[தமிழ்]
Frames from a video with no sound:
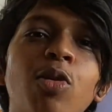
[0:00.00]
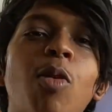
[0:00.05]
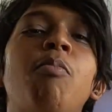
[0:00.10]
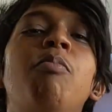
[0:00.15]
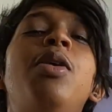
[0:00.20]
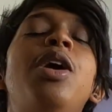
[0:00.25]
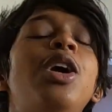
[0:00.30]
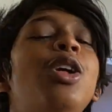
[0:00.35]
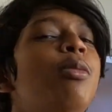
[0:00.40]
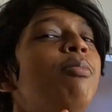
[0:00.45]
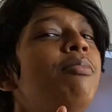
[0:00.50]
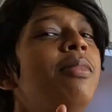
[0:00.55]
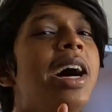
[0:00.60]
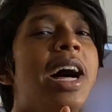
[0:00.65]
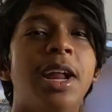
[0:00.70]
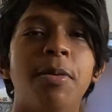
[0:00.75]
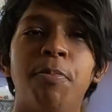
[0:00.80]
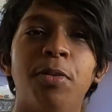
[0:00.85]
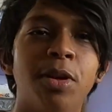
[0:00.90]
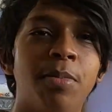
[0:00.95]
வந்து ரொம்ப ரொம்ப
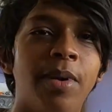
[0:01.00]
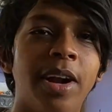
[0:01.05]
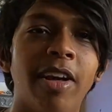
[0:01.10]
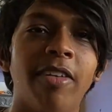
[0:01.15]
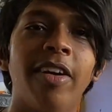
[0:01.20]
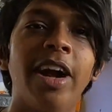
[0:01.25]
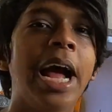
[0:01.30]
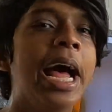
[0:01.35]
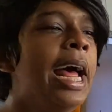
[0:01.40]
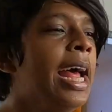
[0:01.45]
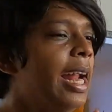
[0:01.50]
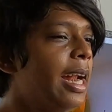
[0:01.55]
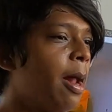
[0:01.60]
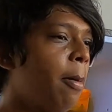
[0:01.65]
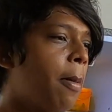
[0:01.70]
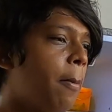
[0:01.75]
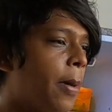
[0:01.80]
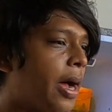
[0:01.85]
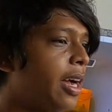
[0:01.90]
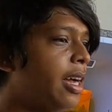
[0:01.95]
அற்புதமானவங்க
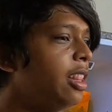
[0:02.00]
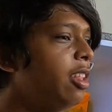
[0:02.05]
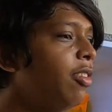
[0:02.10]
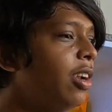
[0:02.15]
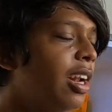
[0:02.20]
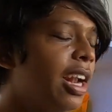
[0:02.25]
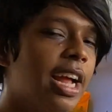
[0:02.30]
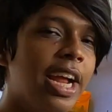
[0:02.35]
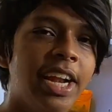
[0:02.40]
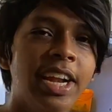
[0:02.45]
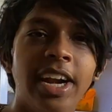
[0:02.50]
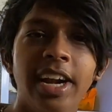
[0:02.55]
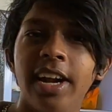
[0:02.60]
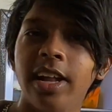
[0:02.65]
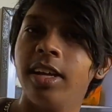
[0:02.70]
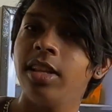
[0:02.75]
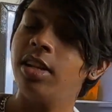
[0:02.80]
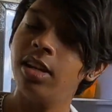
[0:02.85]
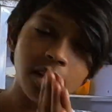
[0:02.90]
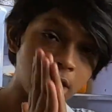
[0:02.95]
நம்ம பக்கத்து வீட்டில் என்ன
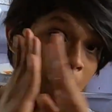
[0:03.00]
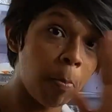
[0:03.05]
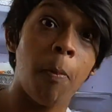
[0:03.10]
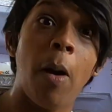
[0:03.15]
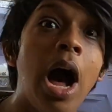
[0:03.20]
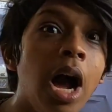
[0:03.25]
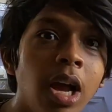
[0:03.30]
நடக்குதுன்றத